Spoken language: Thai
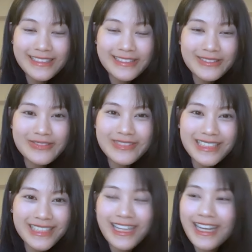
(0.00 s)
ริงๆหนูไม่
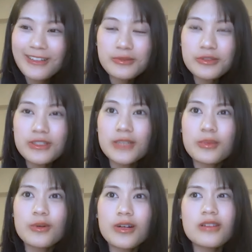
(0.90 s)
ได้ถ่ายรูปชุดเลย เพ
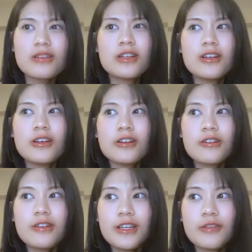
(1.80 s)
ราะว่าก็
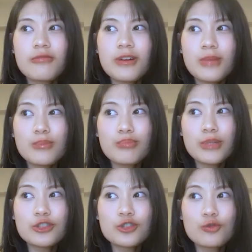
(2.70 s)
เห็นว่ามันเป็
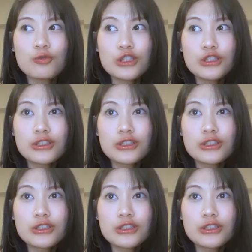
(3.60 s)
นชุด